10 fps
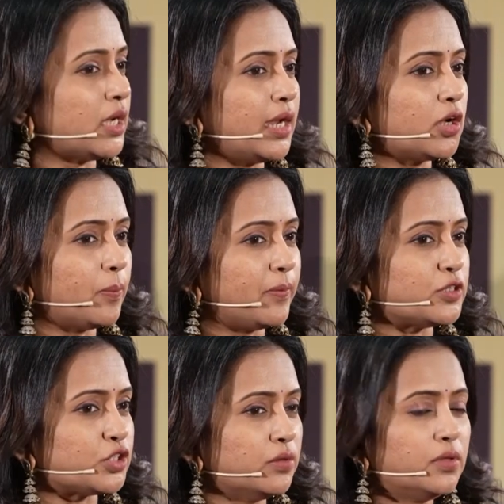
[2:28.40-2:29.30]
చాలా గొప్ప
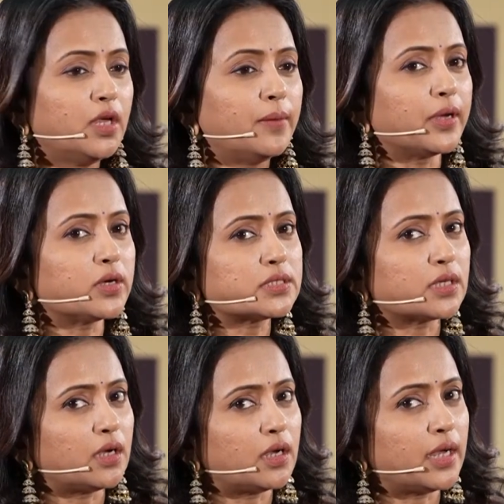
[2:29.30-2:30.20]
విషయం బికాజ్
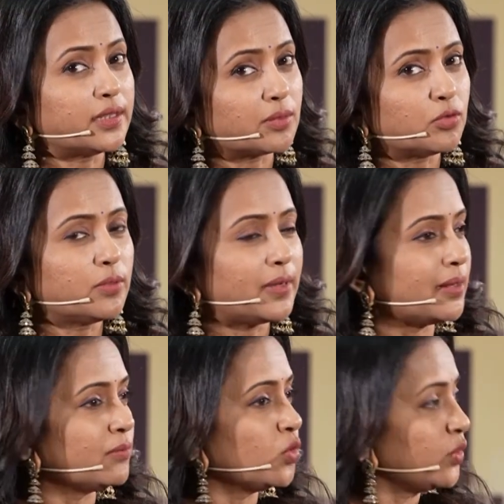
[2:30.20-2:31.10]
uh, అంతకుముందు
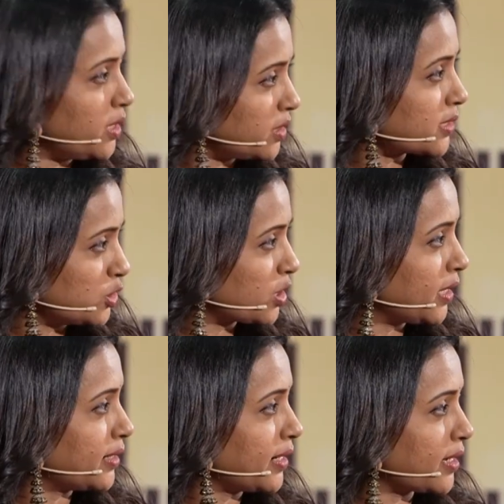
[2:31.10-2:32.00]
మనం ఉరి
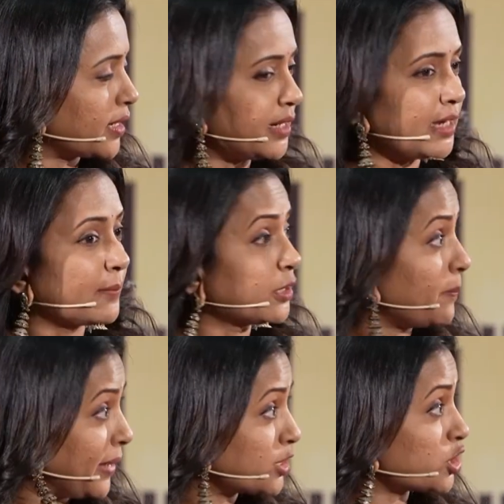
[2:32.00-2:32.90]
సర్జికల్ అటాక్ కానీ
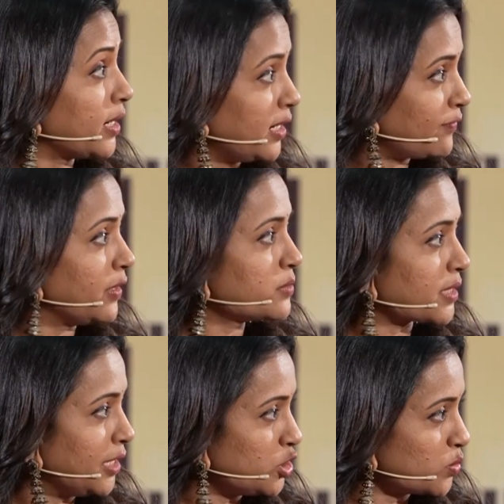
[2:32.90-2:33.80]
లేకపోతే మేజర్ లాంటి
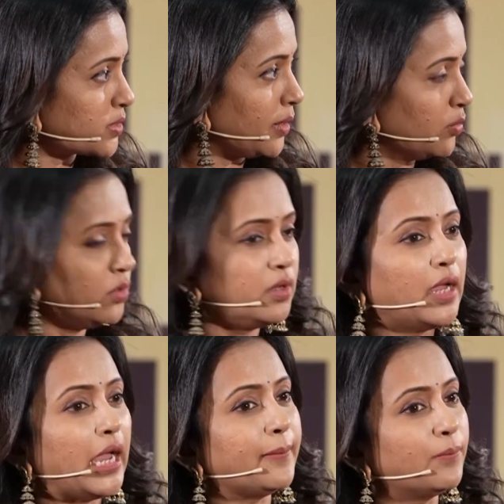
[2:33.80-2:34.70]
ఫిల్మ్స్ కానీ చూసాము
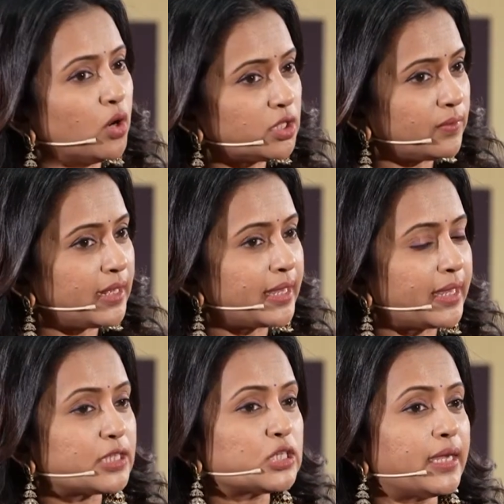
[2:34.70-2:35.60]
అండ్ బోత్ వేర్
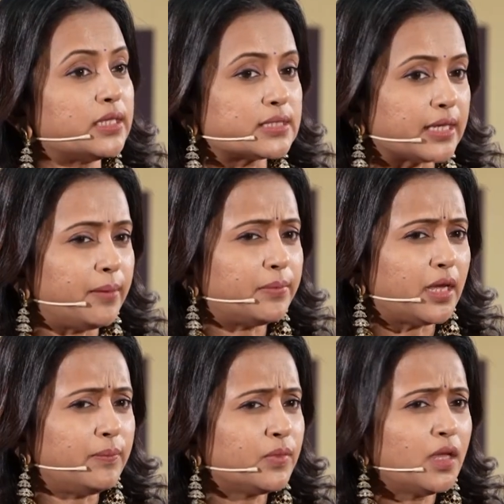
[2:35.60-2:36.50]
ఎంగేజింగ్ అట్ ద సేమ్
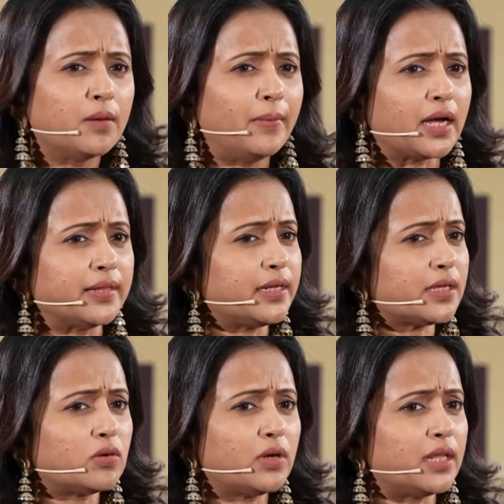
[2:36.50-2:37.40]
టైం మాకు
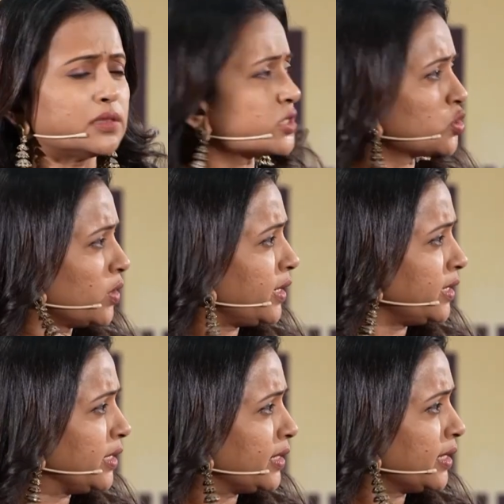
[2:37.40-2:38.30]
అందరికీ కూడా అంత స్టోరీ
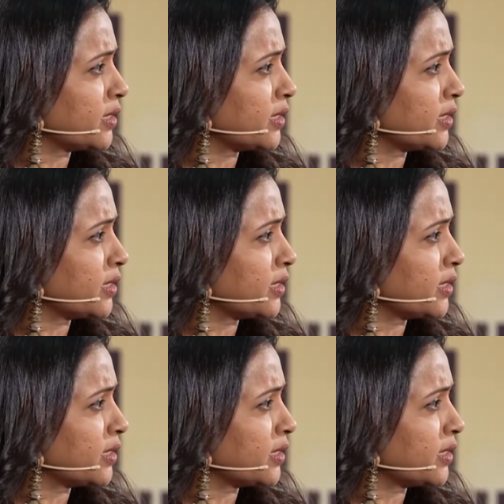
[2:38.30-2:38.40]
ఇన్ డీటెయిల్